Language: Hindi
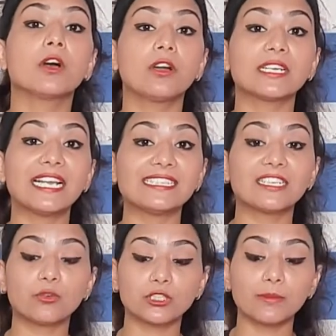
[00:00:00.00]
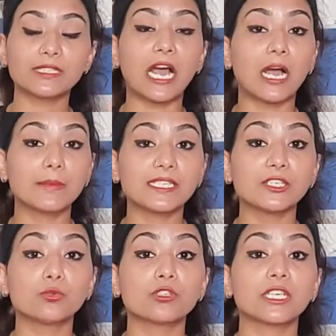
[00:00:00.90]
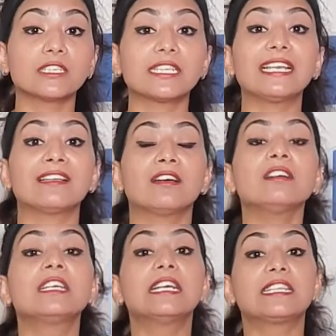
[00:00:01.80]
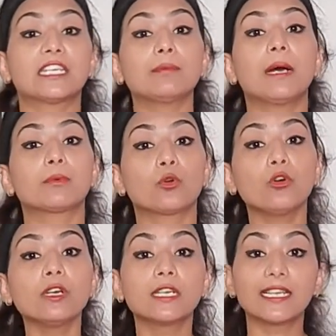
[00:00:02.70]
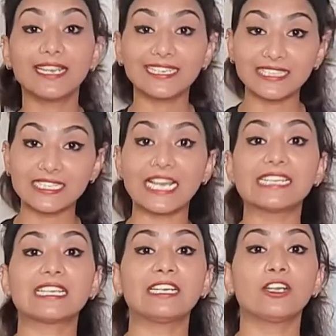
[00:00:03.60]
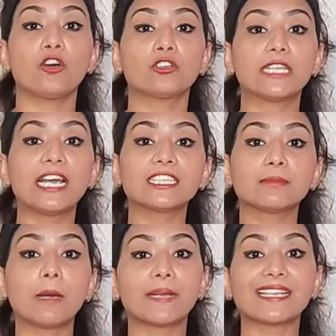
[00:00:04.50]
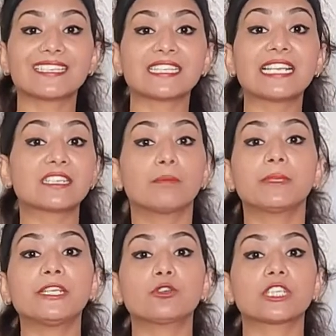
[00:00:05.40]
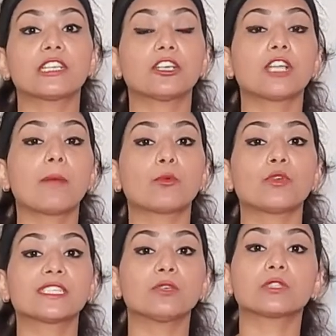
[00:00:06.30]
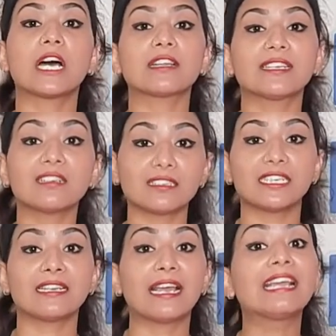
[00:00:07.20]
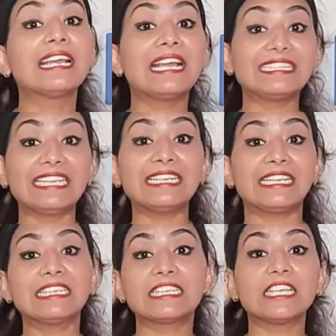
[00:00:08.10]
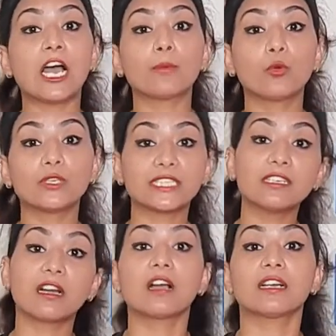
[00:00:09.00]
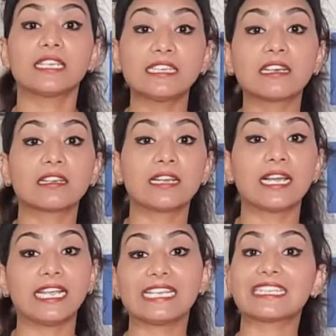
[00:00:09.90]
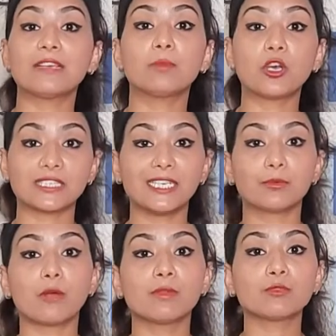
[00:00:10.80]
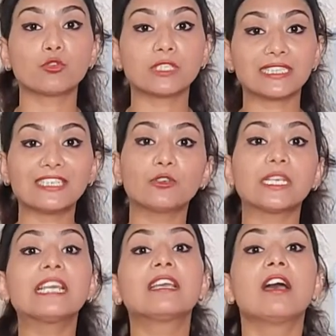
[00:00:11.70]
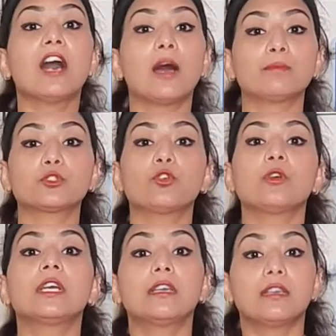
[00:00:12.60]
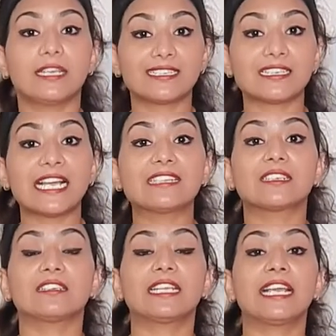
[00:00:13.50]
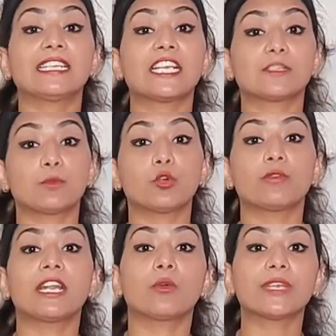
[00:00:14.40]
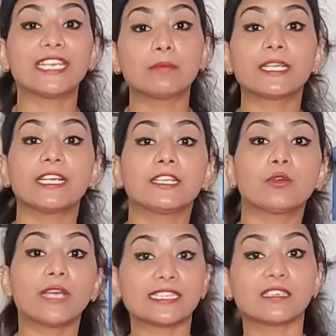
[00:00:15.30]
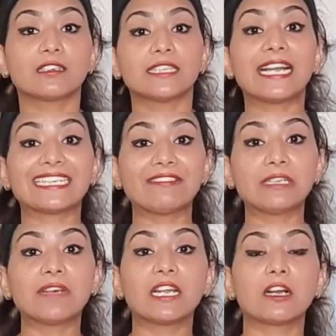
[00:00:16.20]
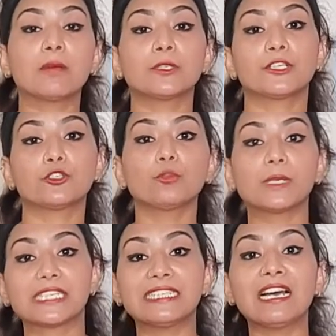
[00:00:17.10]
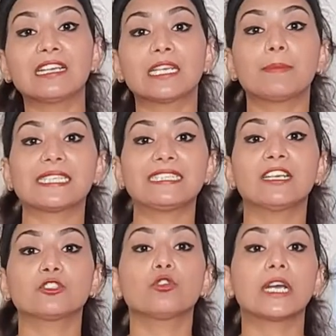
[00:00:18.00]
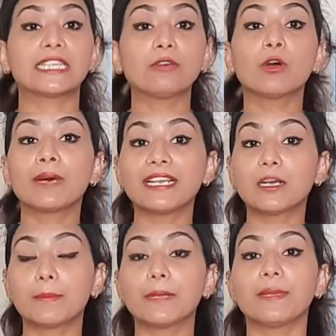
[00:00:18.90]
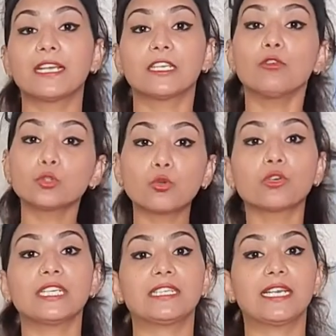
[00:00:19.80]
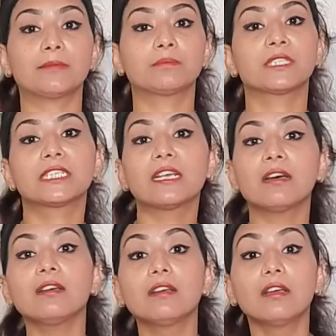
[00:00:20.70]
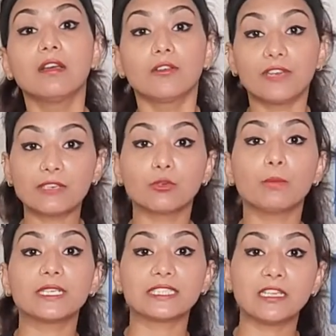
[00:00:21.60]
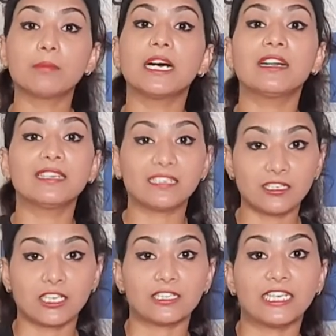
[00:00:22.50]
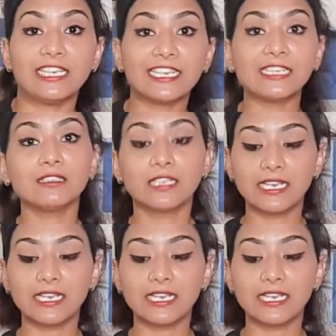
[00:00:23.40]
और गाइज देखो जब आप इसे यूज़ करते हैं ना तब आपको एक्सरसाइज करना होता है जब आपका एक्सरसाइज कंप्लीट हो जाता है तो आपको इसे उतार के रख देना है ये नहीं कि आपको इसे लगा कर ही रखना है इससे बहुत सारी प्रॉब्लम्स हो सकती है क्योंकि हम जो एक्सरसाइज करते हैं या स्पोर्ट वाला कोई गेम खेलते हैं कोई ऐसा करते हैं एक्टिविटी वाला काम करते हैं तो पसीना आता है पसीना जो आता है वो हमारे कपड़े पर आता है वो सोख लेता है या फिर वो पसीना बाहर निकल जाता है लेकिन